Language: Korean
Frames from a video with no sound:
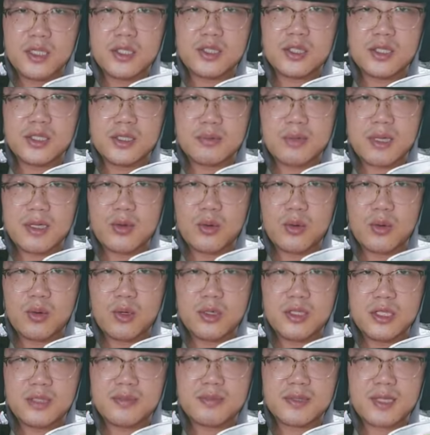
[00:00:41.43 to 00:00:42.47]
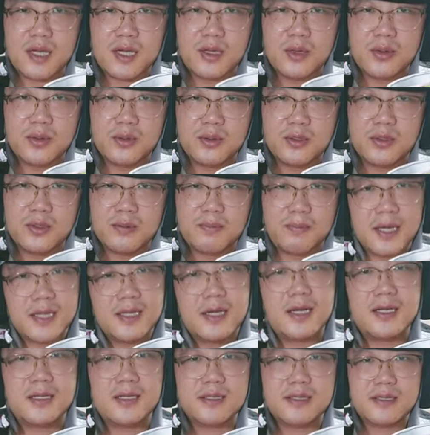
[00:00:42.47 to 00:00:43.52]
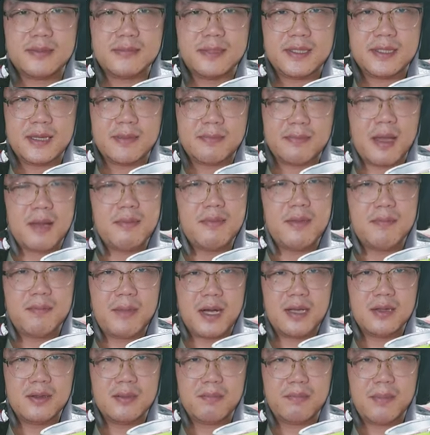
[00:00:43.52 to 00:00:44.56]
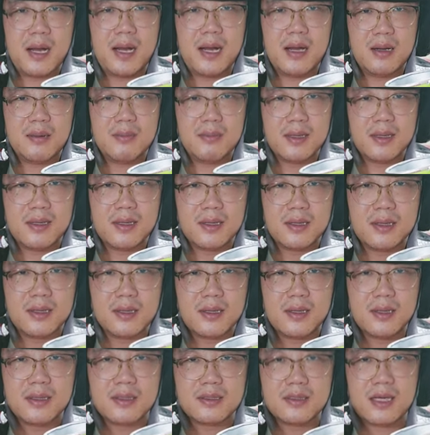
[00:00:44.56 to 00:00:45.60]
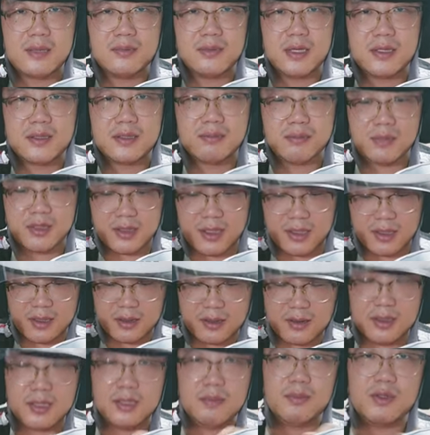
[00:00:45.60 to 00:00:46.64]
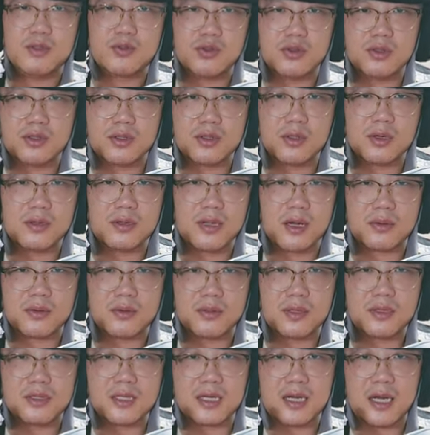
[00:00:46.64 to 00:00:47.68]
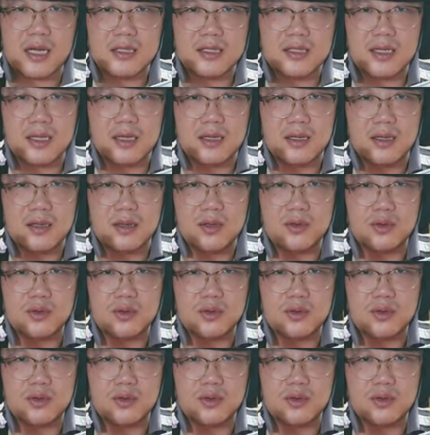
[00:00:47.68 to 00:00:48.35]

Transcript: 2024년 5월 24일 오늘 배달 안 했습니다. 배민 파, 파업에 참여했습니다. 어, 이미 술 들어놨고요. 제가 한 잔